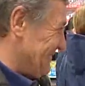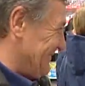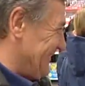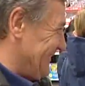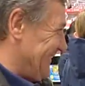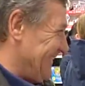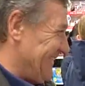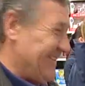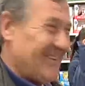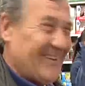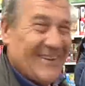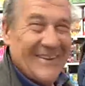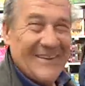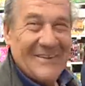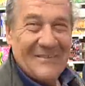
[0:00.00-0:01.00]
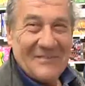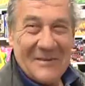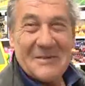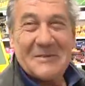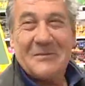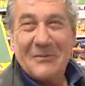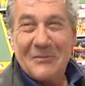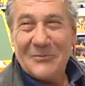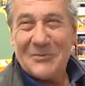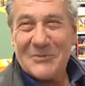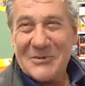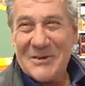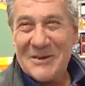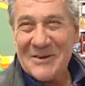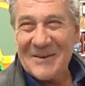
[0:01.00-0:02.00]
У нас две внучки. У нас две
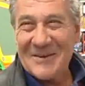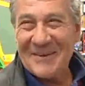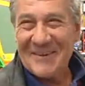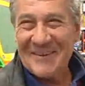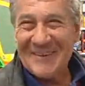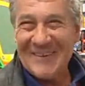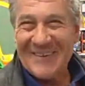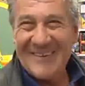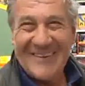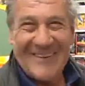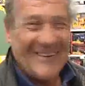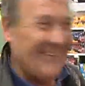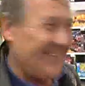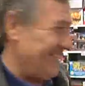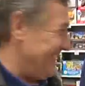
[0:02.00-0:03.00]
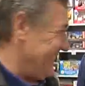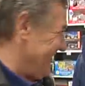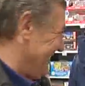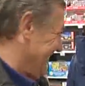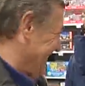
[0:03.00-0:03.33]
внучки. Ух, как круто.